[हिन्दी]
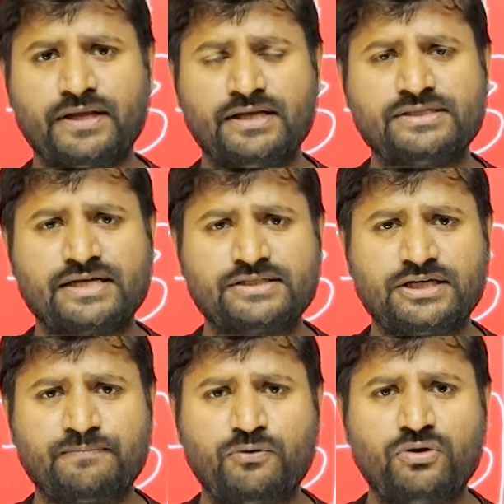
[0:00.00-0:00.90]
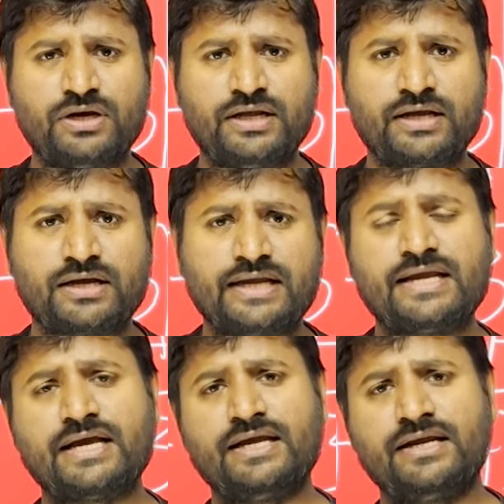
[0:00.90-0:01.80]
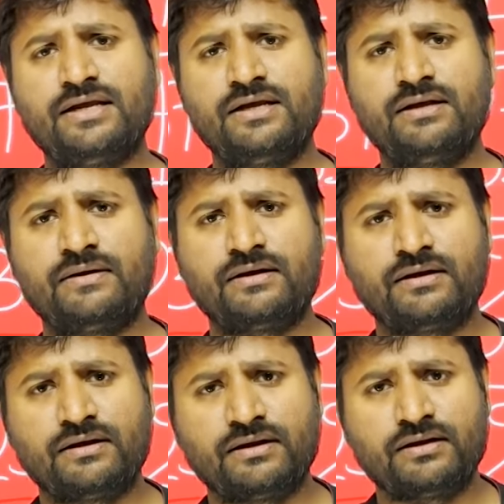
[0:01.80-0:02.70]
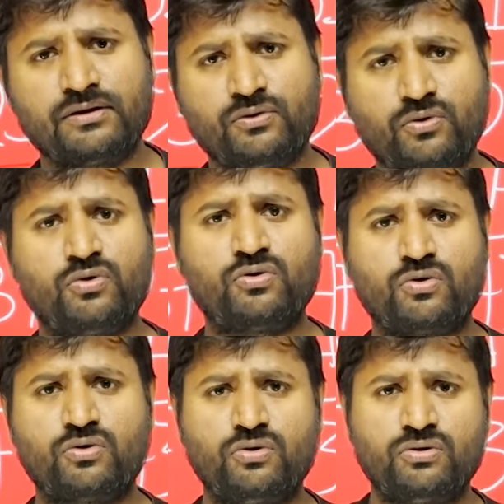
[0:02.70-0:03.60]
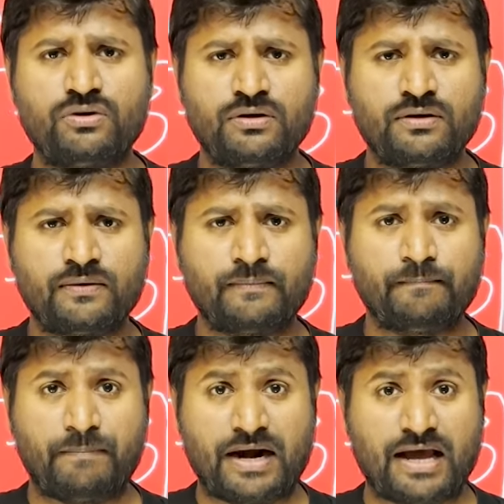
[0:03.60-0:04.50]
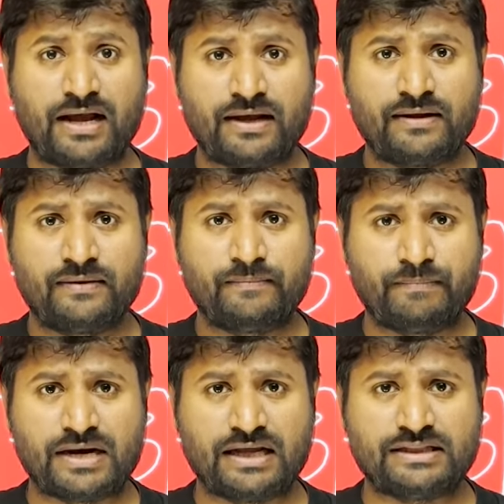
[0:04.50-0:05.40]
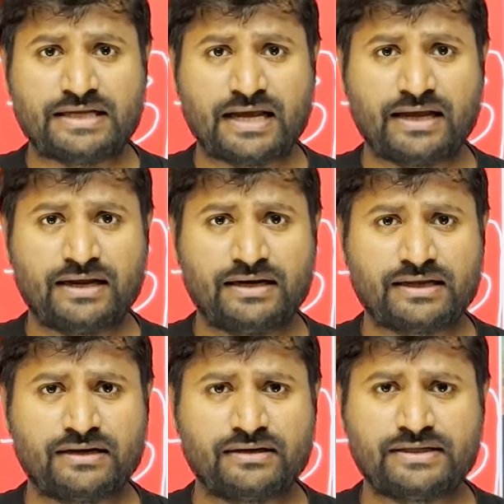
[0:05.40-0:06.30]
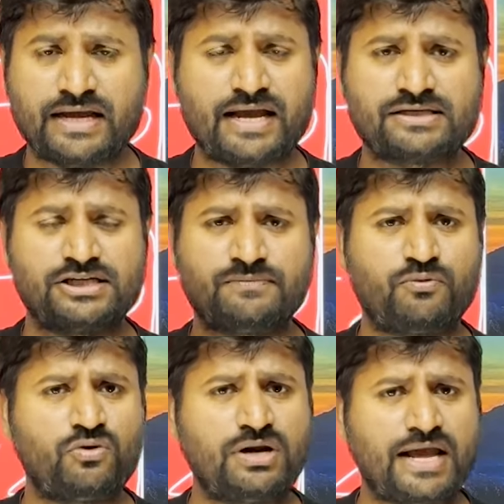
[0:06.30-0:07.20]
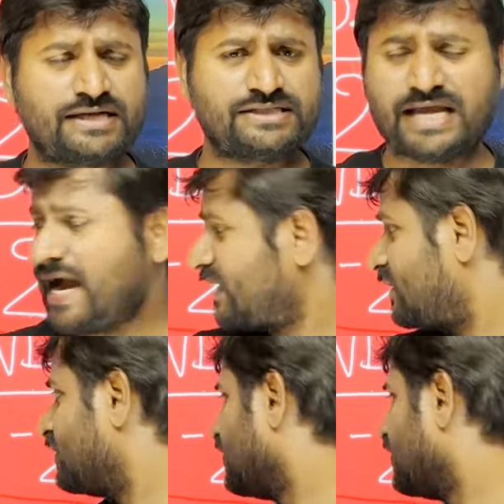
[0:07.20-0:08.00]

इस एग्ज़िट पोल ने कई कई लोगों को बड़ा बना दिया है लेकिन ये एग्ज़िट पोल एग्जैक्ट